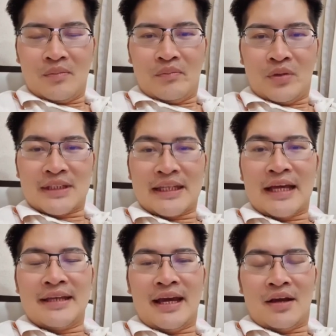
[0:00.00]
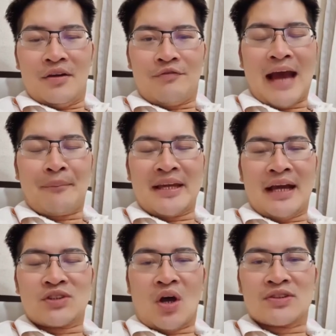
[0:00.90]
เพราะฉะนั้นเนี่ยฝากไปยัง
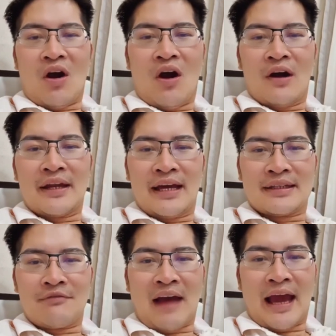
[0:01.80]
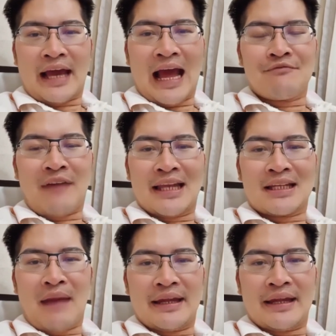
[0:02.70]
สสนะฮะทั้งฝ่ายค้านฝ่ายรัฐ
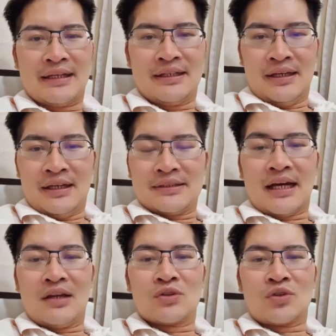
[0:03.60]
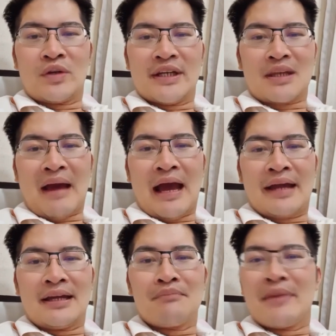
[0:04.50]
บาลนะเจอลุงตู่ในสภา
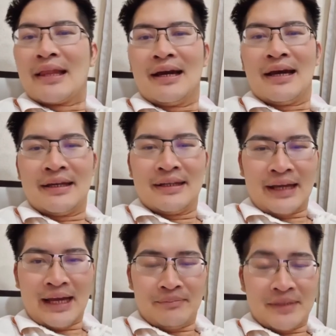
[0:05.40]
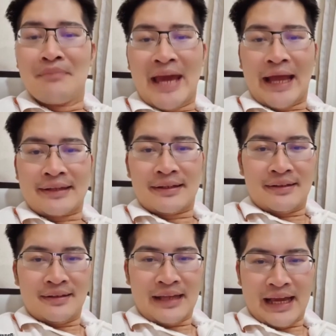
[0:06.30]
เดินเบียดเลยนะครับเดินเบียด
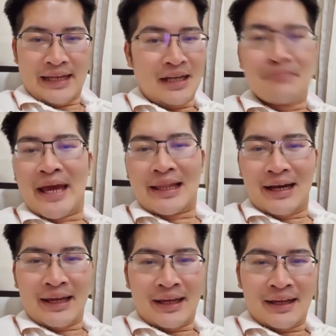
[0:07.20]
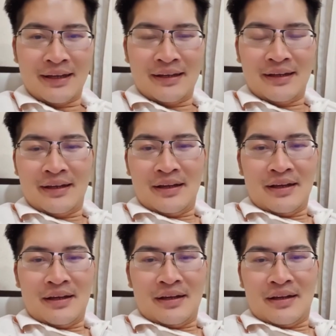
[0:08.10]
นะฮะเดินเบียดเลย
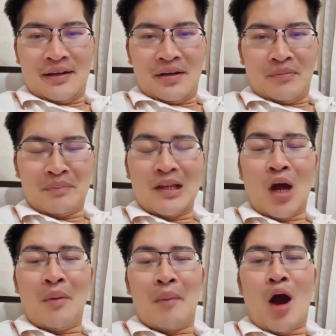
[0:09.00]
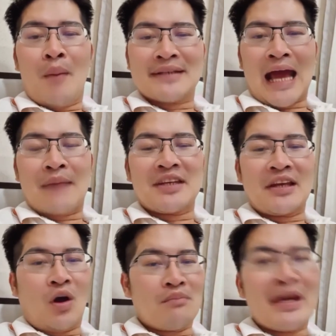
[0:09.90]
มันมีรปภมา สามสี่
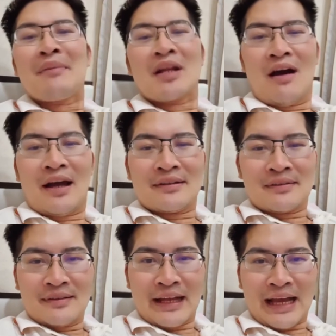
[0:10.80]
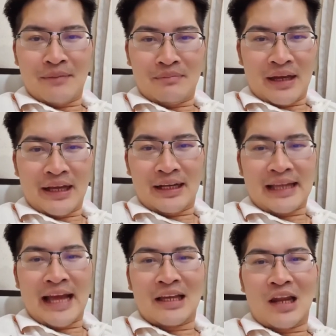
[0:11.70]
คนเบียดกันก่อนนะครับให้เกิด
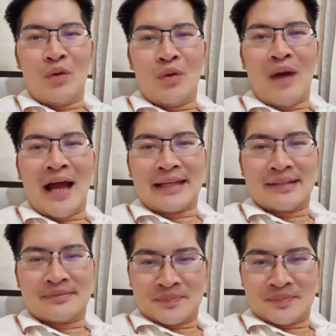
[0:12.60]
การทะเลาะวิวาทกัน